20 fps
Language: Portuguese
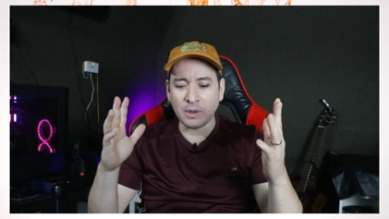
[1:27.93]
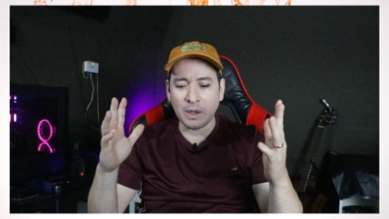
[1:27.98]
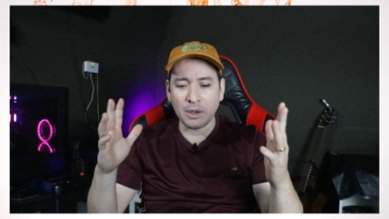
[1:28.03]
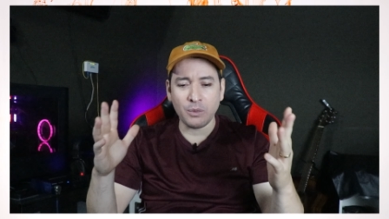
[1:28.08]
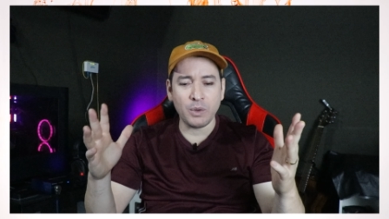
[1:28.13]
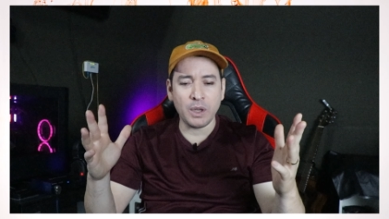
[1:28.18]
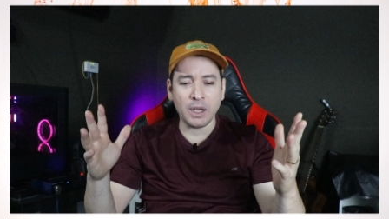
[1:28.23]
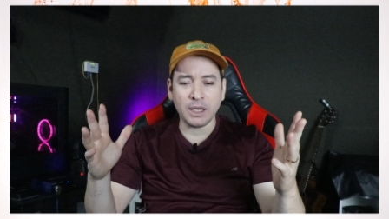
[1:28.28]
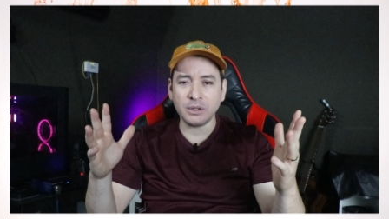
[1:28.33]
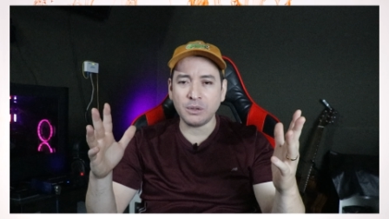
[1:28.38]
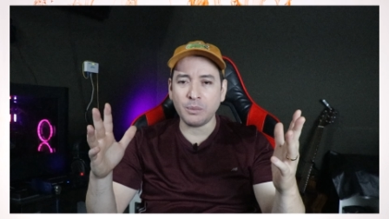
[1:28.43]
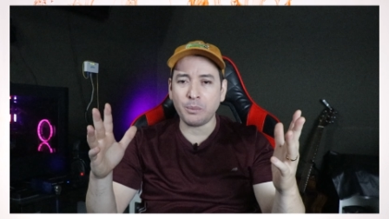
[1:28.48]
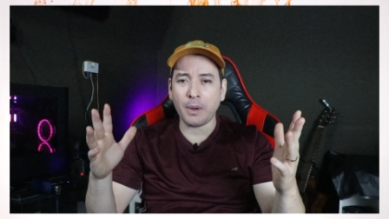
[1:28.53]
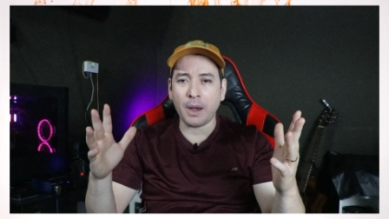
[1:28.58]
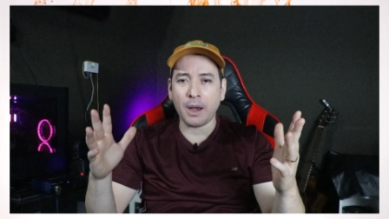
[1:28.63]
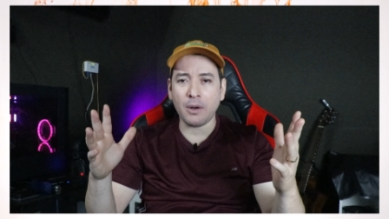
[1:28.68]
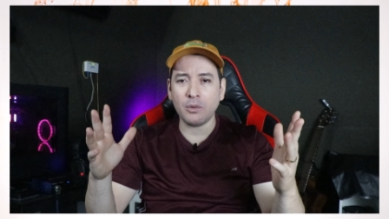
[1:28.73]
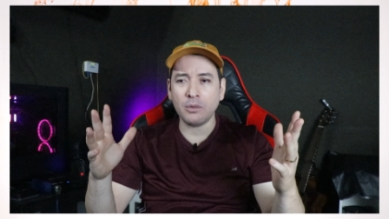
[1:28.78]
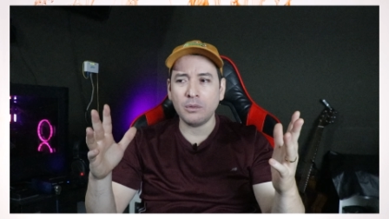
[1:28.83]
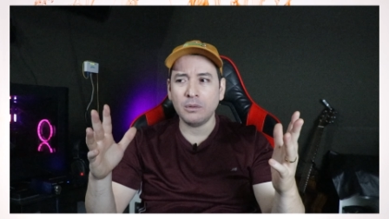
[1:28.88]
uma aroeira de
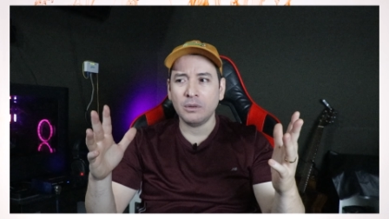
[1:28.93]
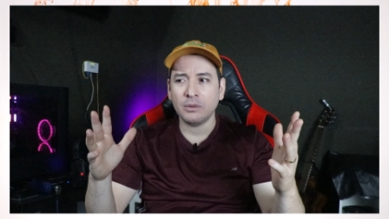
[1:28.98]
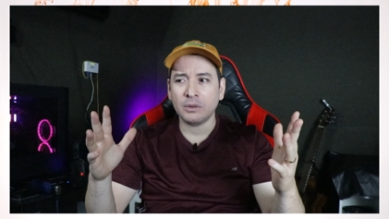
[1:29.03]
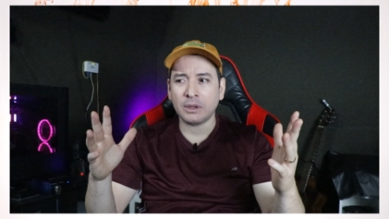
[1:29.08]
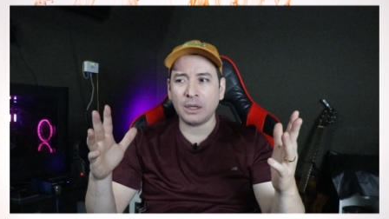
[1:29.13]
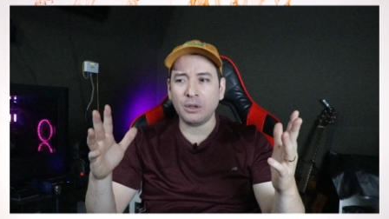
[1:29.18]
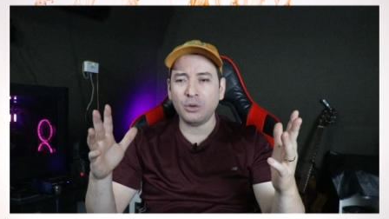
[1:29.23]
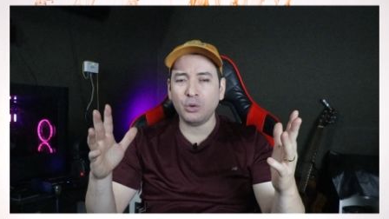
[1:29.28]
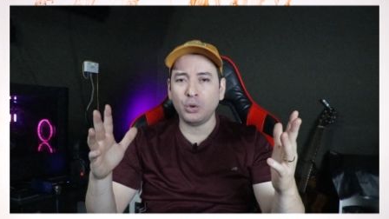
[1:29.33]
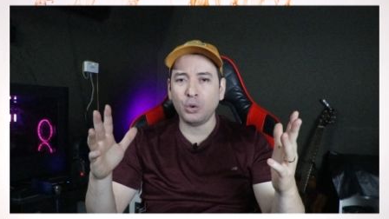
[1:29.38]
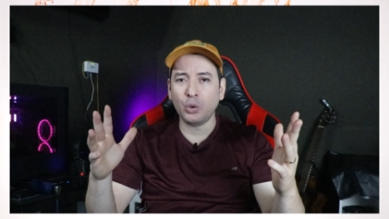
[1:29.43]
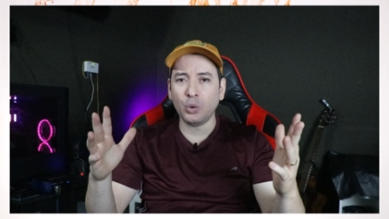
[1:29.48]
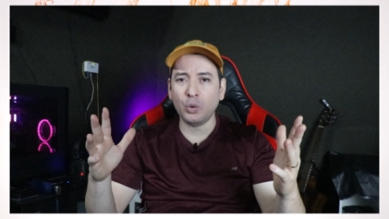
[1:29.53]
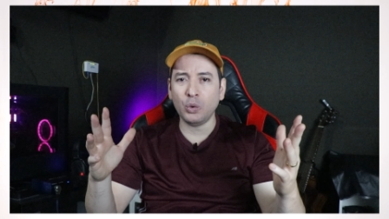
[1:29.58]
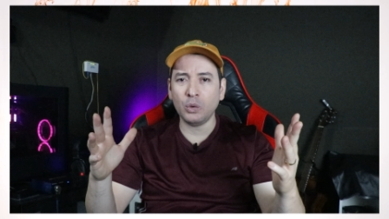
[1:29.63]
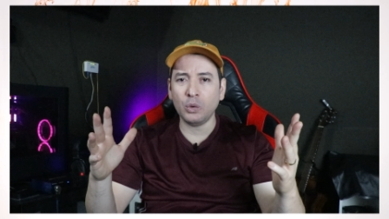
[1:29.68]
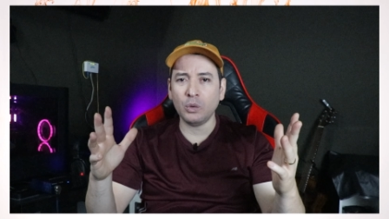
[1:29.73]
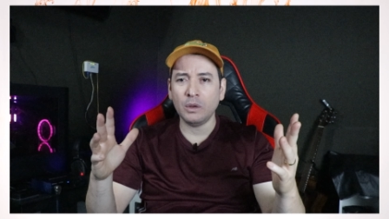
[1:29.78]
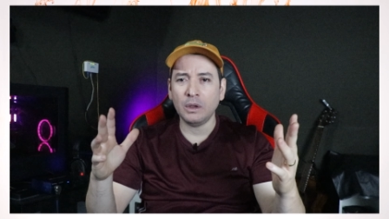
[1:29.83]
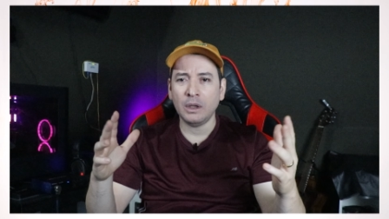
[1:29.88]
pau, trem
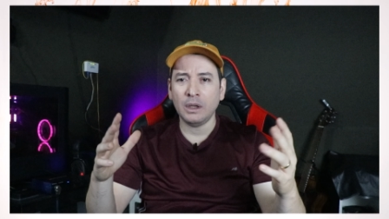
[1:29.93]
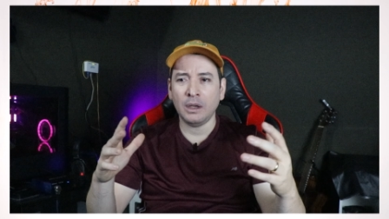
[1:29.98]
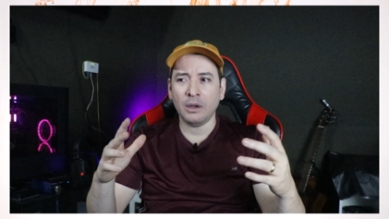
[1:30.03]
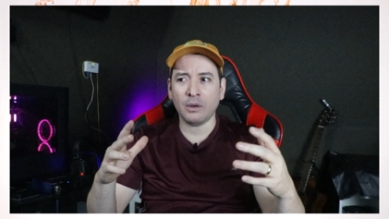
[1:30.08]
duro.